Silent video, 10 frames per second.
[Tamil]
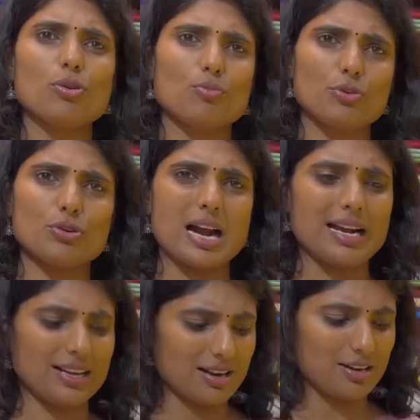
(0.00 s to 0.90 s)
ரொம்ப ஒரு
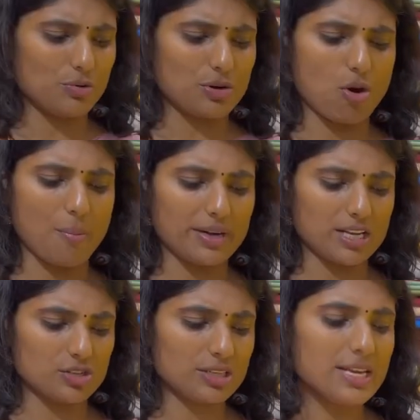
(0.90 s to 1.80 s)
அழகான ஒரு
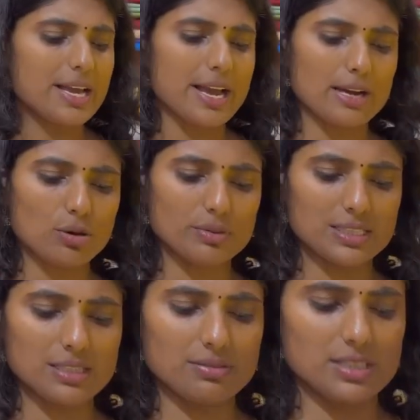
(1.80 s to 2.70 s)
காம்பினேஷன் எல்லோ வித்
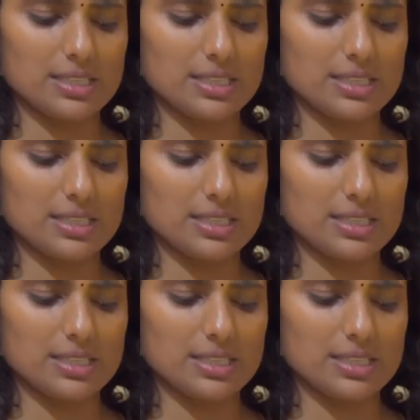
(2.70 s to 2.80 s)
சில்வர்